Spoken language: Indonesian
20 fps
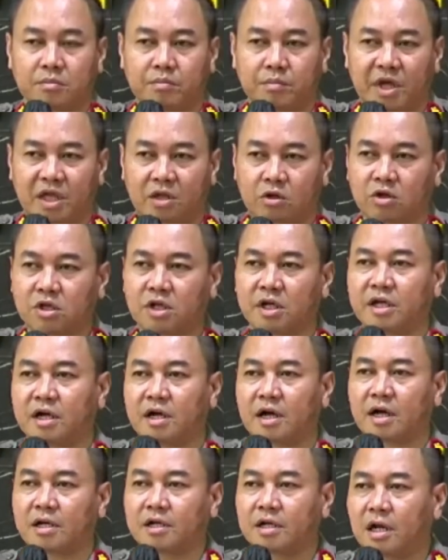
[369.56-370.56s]
Metode
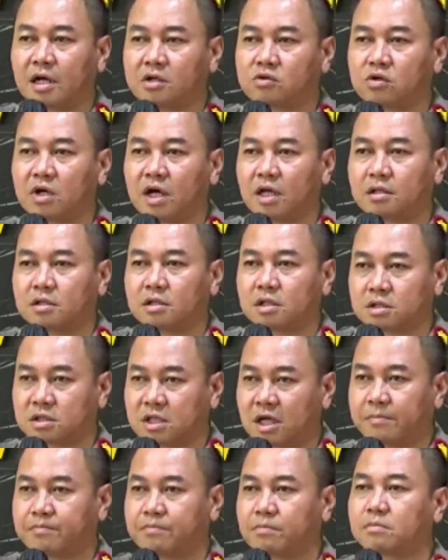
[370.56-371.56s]
yang akan dilakukan
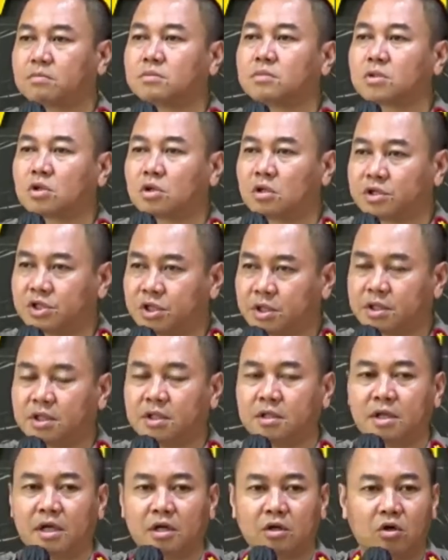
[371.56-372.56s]
tetap
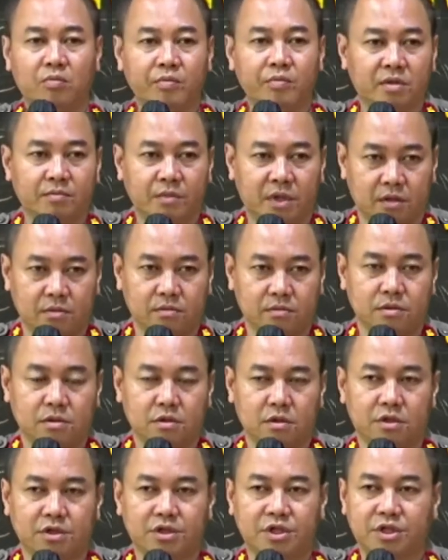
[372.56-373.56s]
konsisten dan komitmen.
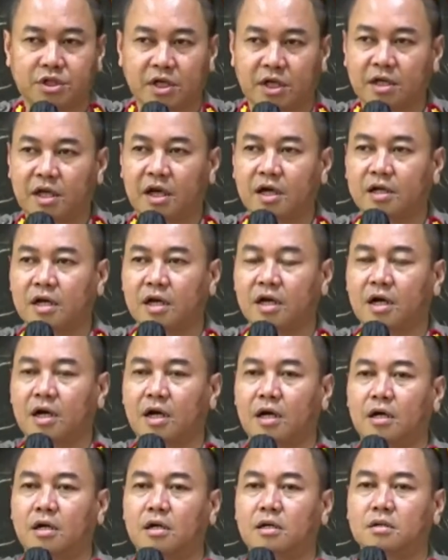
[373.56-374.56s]
Konsistennya
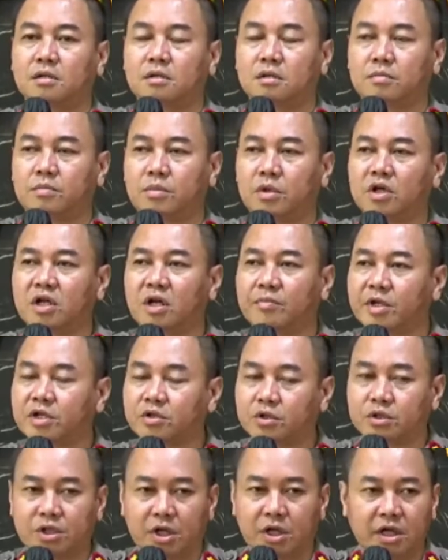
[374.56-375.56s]
adalah Polda
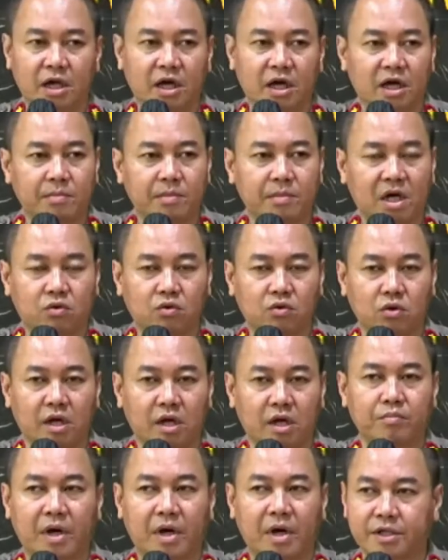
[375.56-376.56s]
Metro Jaya akan
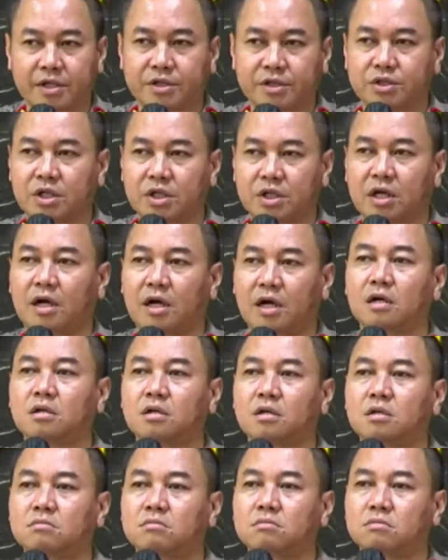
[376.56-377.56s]
melakukan baik secara
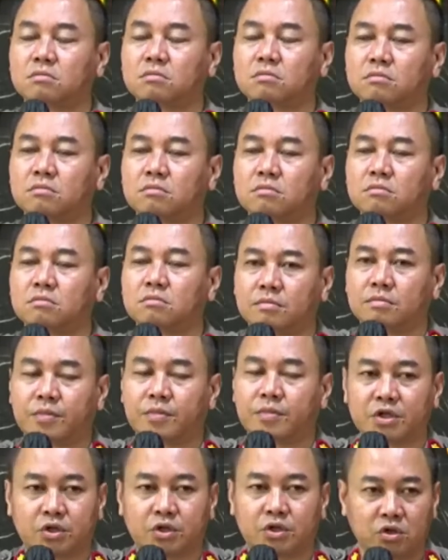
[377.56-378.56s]

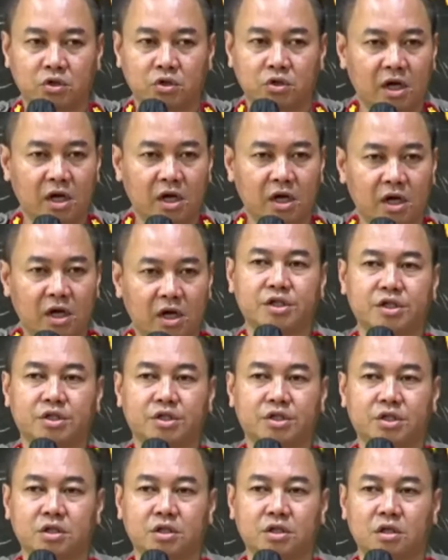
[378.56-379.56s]
prosedural
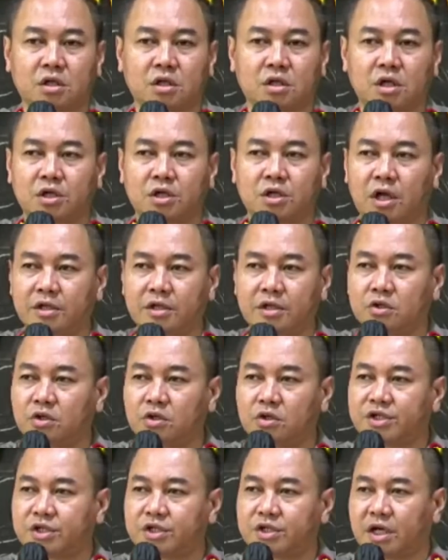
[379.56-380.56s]
teknis dan
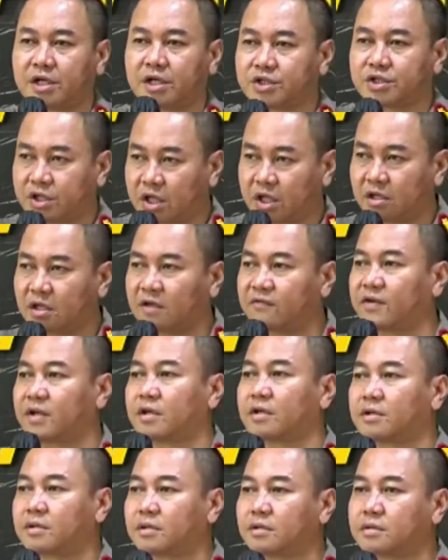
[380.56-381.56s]
juga secara saintifik.